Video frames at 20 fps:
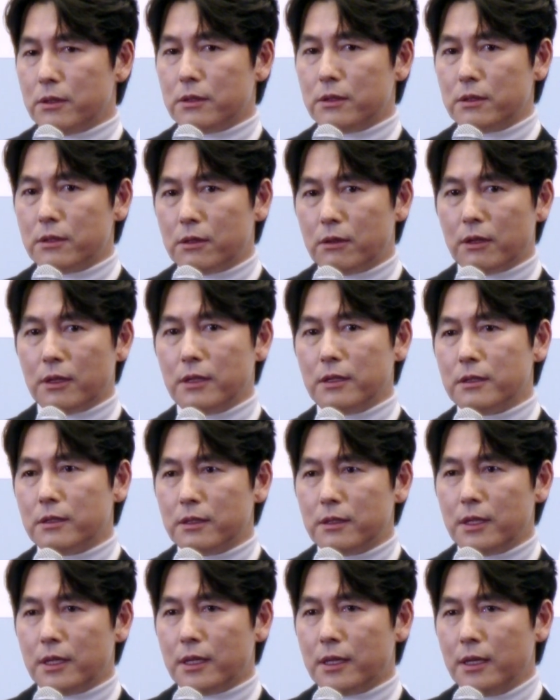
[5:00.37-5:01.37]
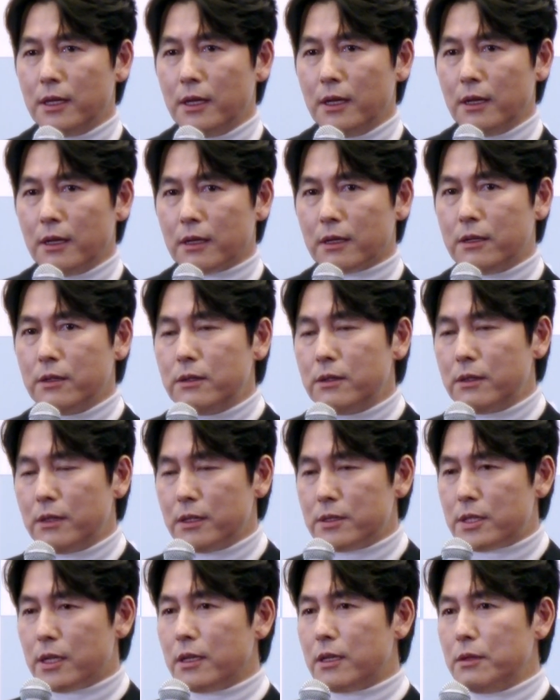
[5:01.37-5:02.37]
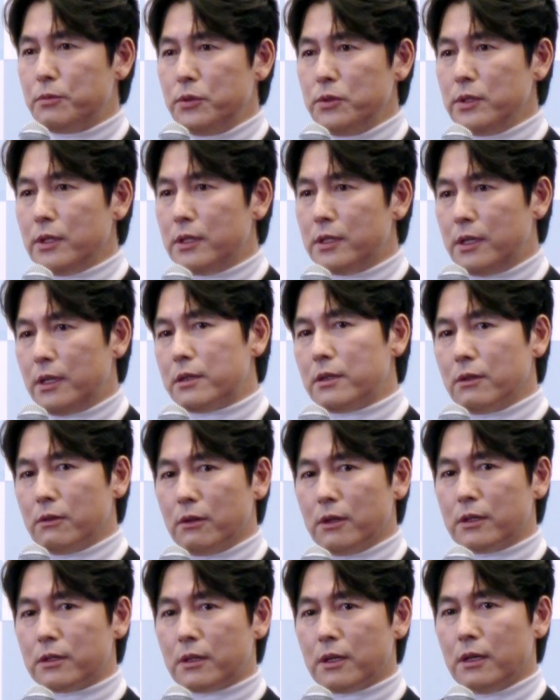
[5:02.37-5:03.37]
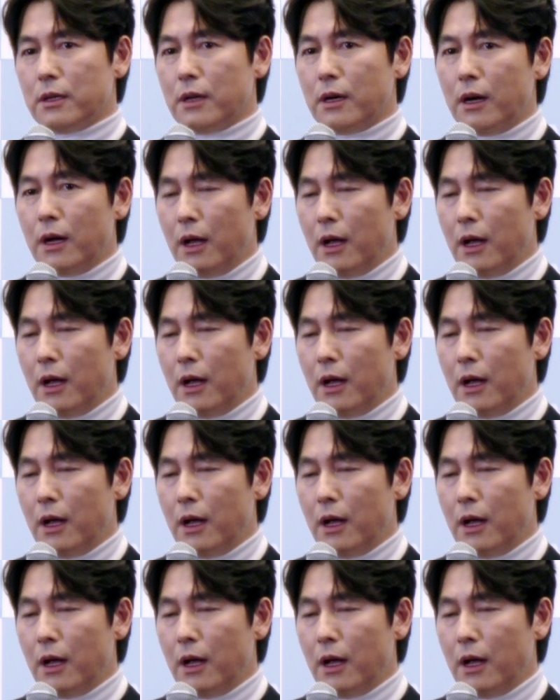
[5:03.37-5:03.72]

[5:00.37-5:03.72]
들어가 있는데 그때 제 기분이 그랬던 것 같아요.